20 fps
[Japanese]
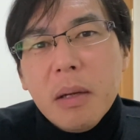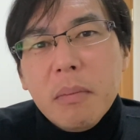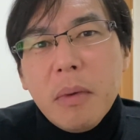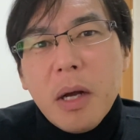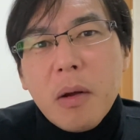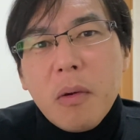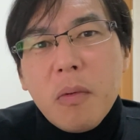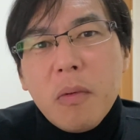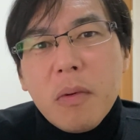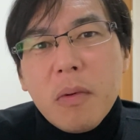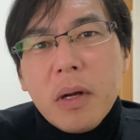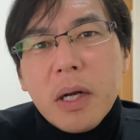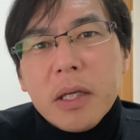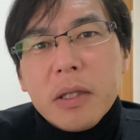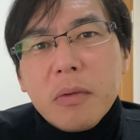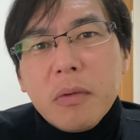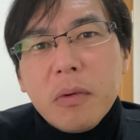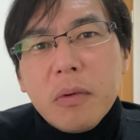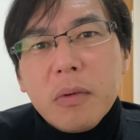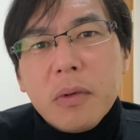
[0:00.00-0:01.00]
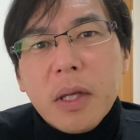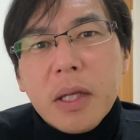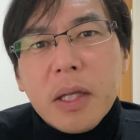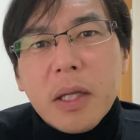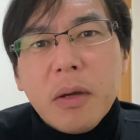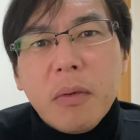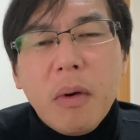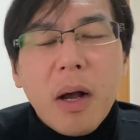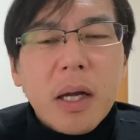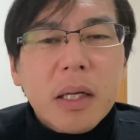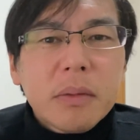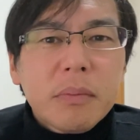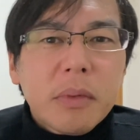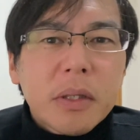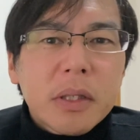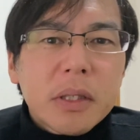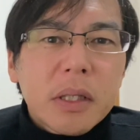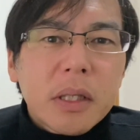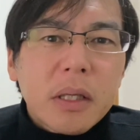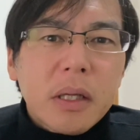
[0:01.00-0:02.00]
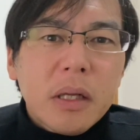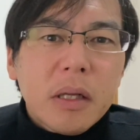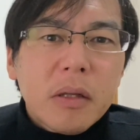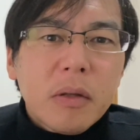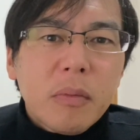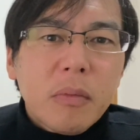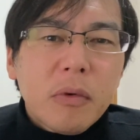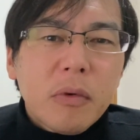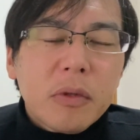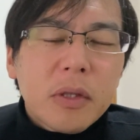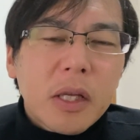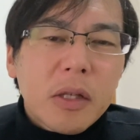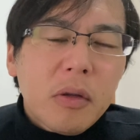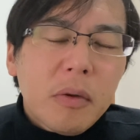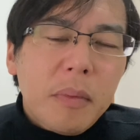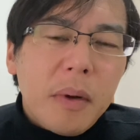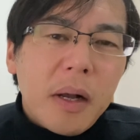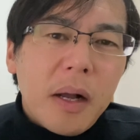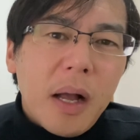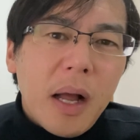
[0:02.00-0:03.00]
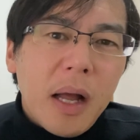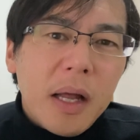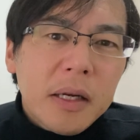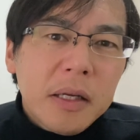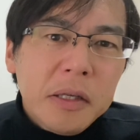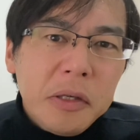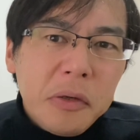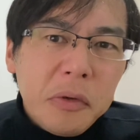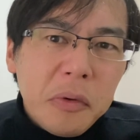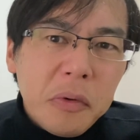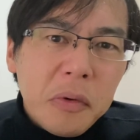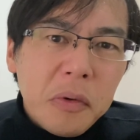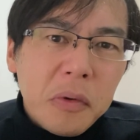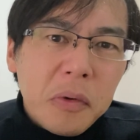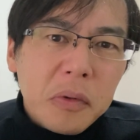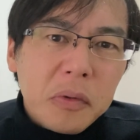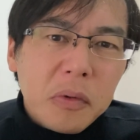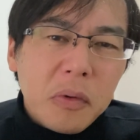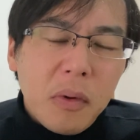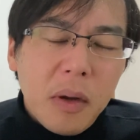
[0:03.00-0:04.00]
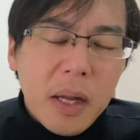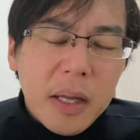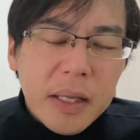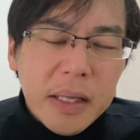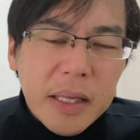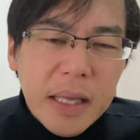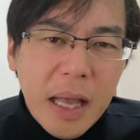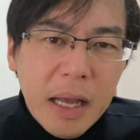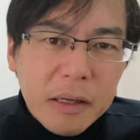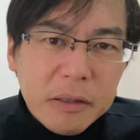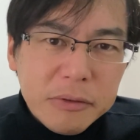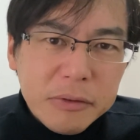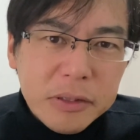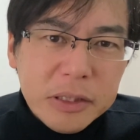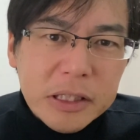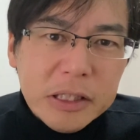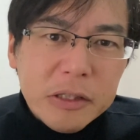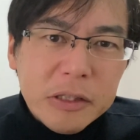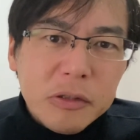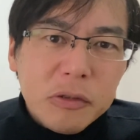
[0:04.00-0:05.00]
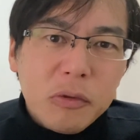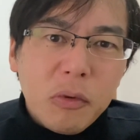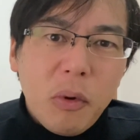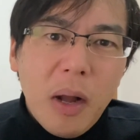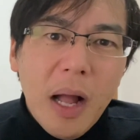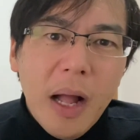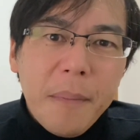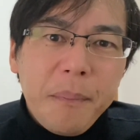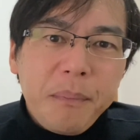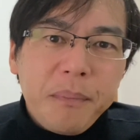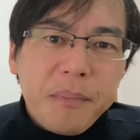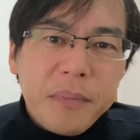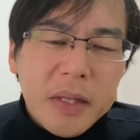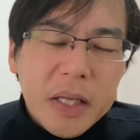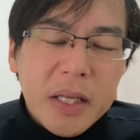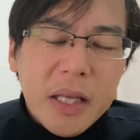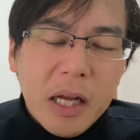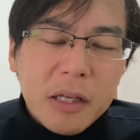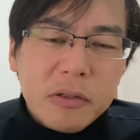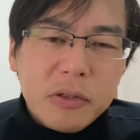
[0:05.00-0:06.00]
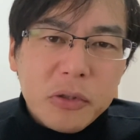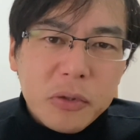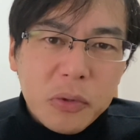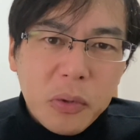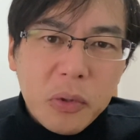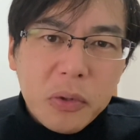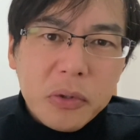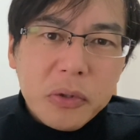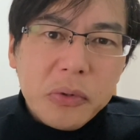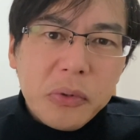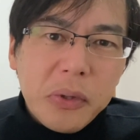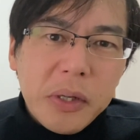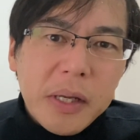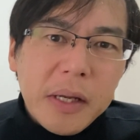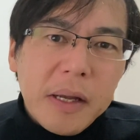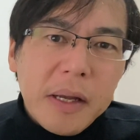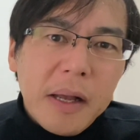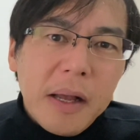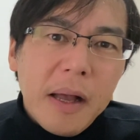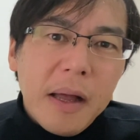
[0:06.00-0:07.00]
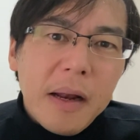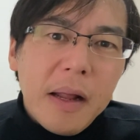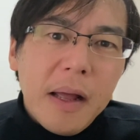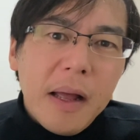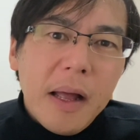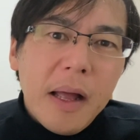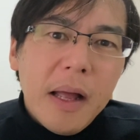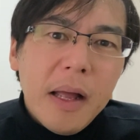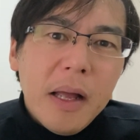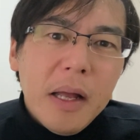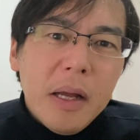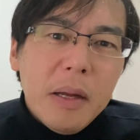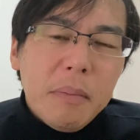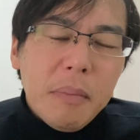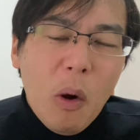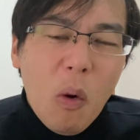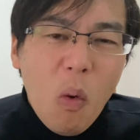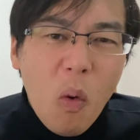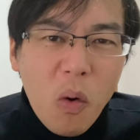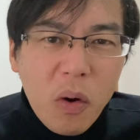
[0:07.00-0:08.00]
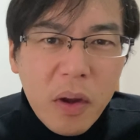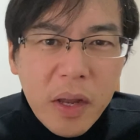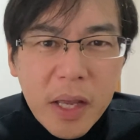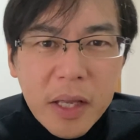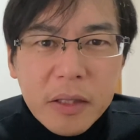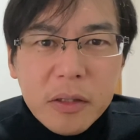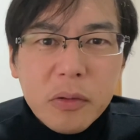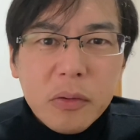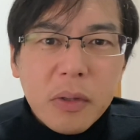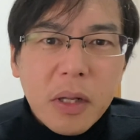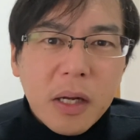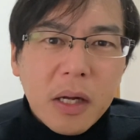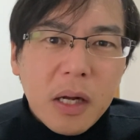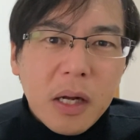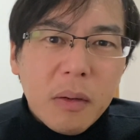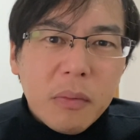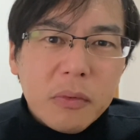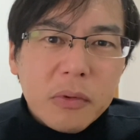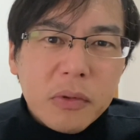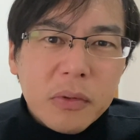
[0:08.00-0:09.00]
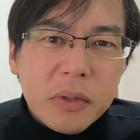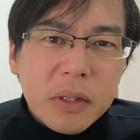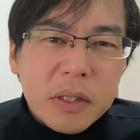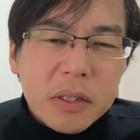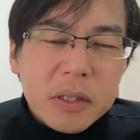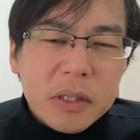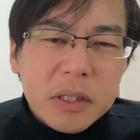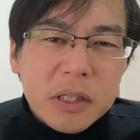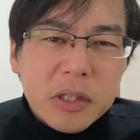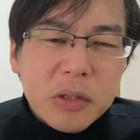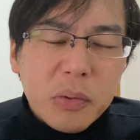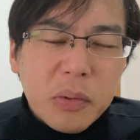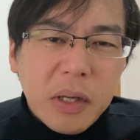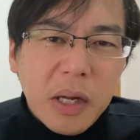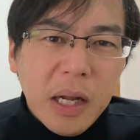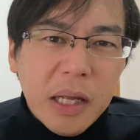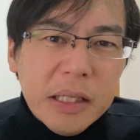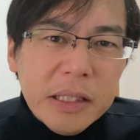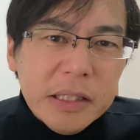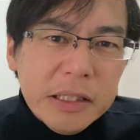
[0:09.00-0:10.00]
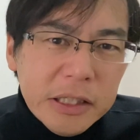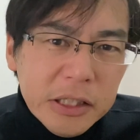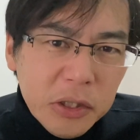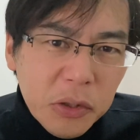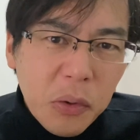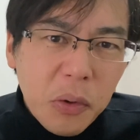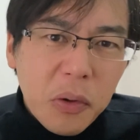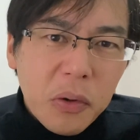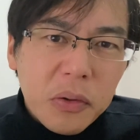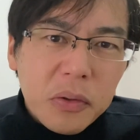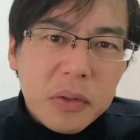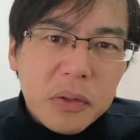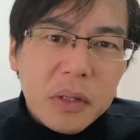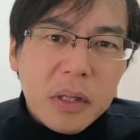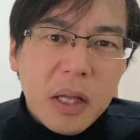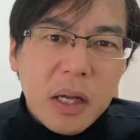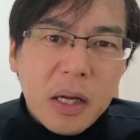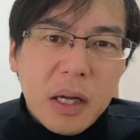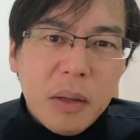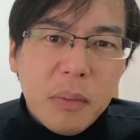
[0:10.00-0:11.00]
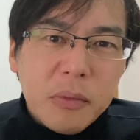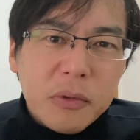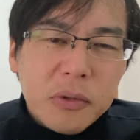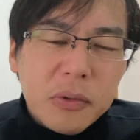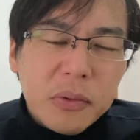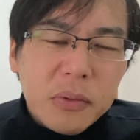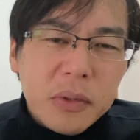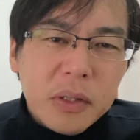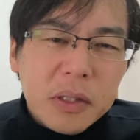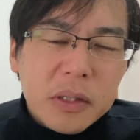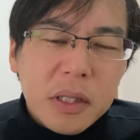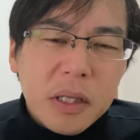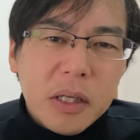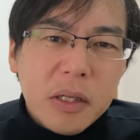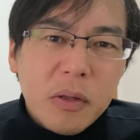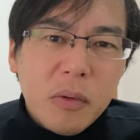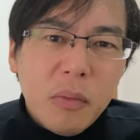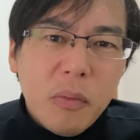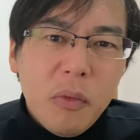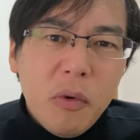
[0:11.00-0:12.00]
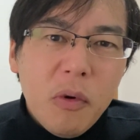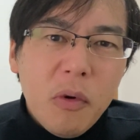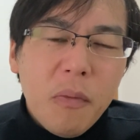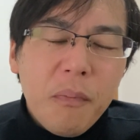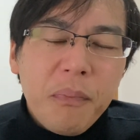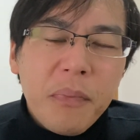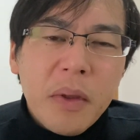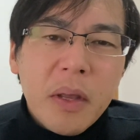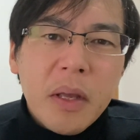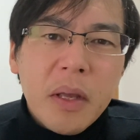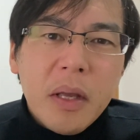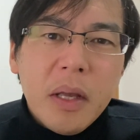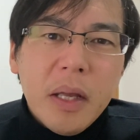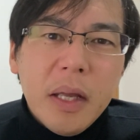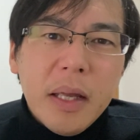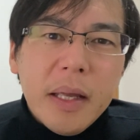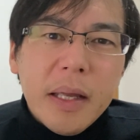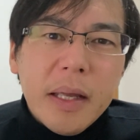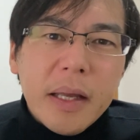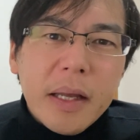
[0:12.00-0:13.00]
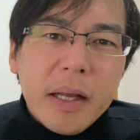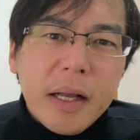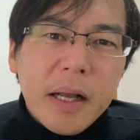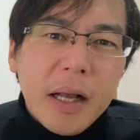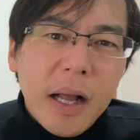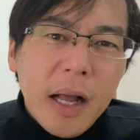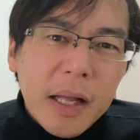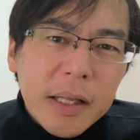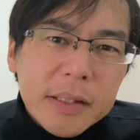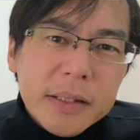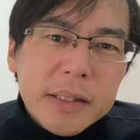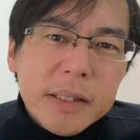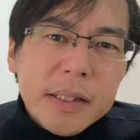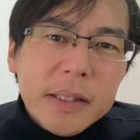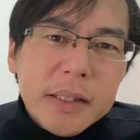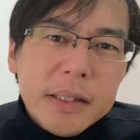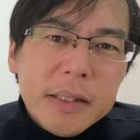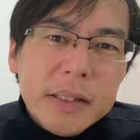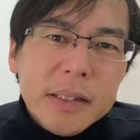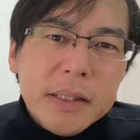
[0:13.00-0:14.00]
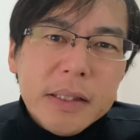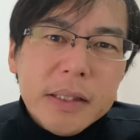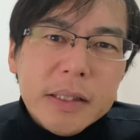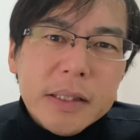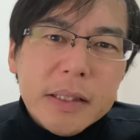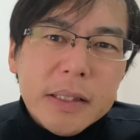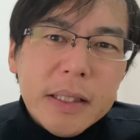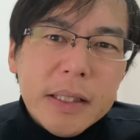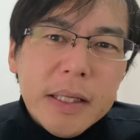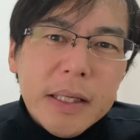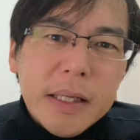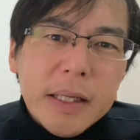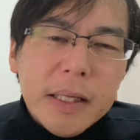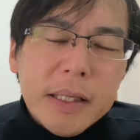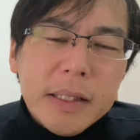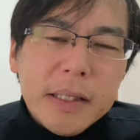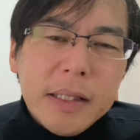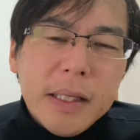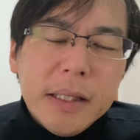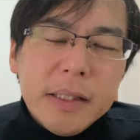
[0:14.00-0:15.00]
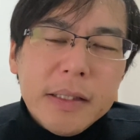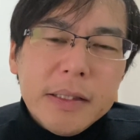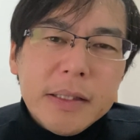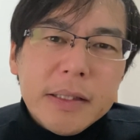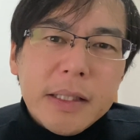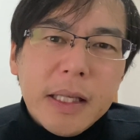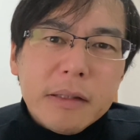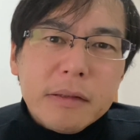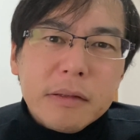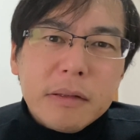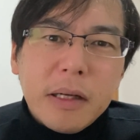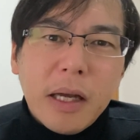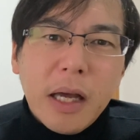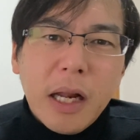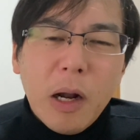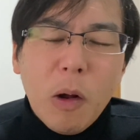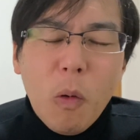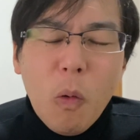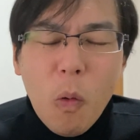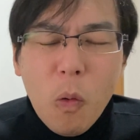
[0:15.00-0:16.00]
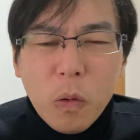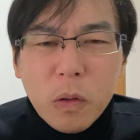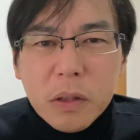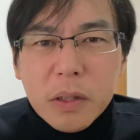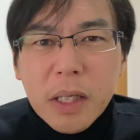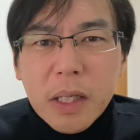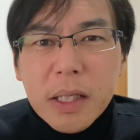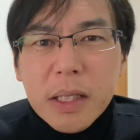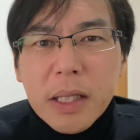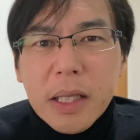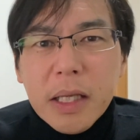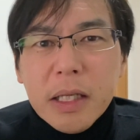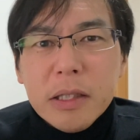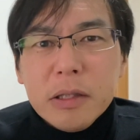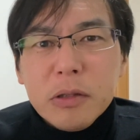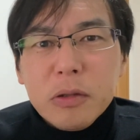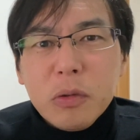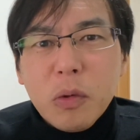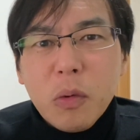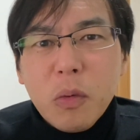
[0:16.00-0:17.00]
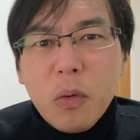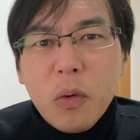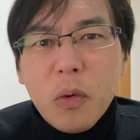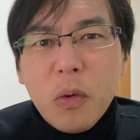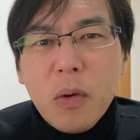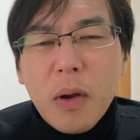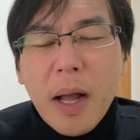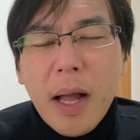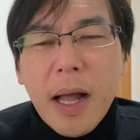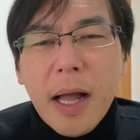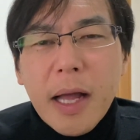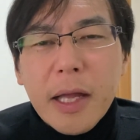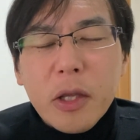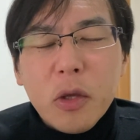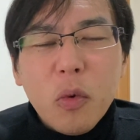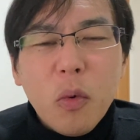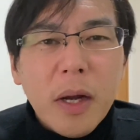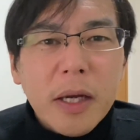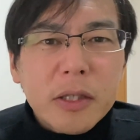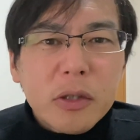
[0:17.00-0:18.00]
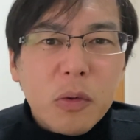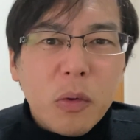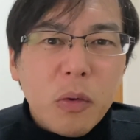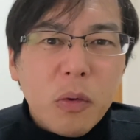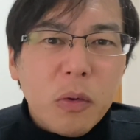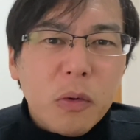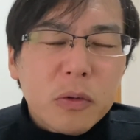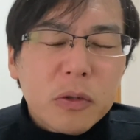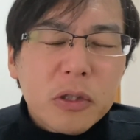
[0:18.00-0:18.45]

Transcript: まあ今回のコロナで分かりましたけれども、例えば官僚とか役人とか、ね、役所、それから、まあ、保健所なんかもそうですし、それから医療なんかもそうですけれども、えー、完全に、えー、デジタルから遅れているところが弱いところをつ